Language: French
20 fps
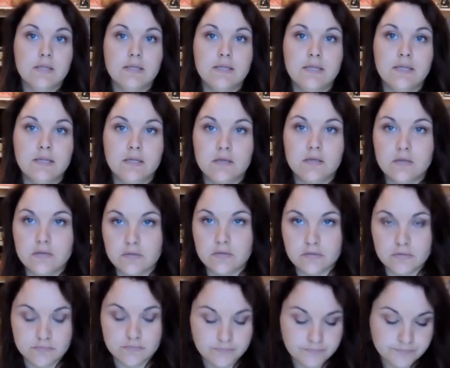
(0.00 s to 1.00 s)
Et
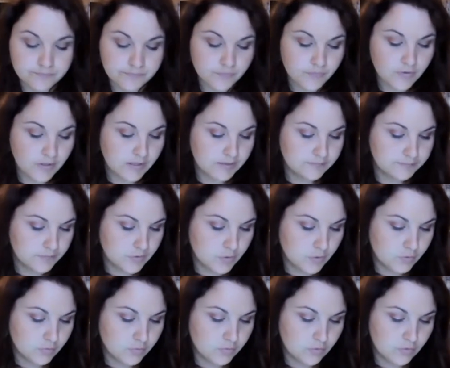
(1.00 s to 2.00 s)
euh, voilà,
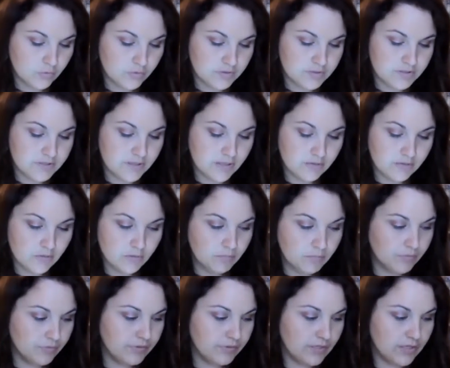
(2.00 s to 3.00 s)
donc ton logiciel de
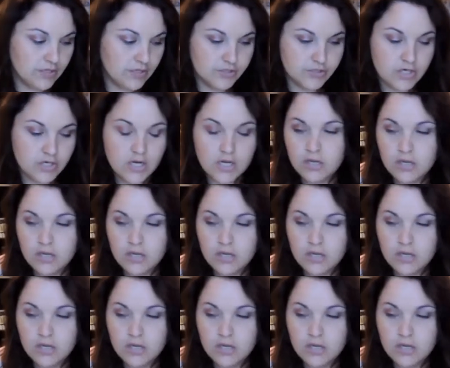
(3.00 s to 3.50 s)
montage.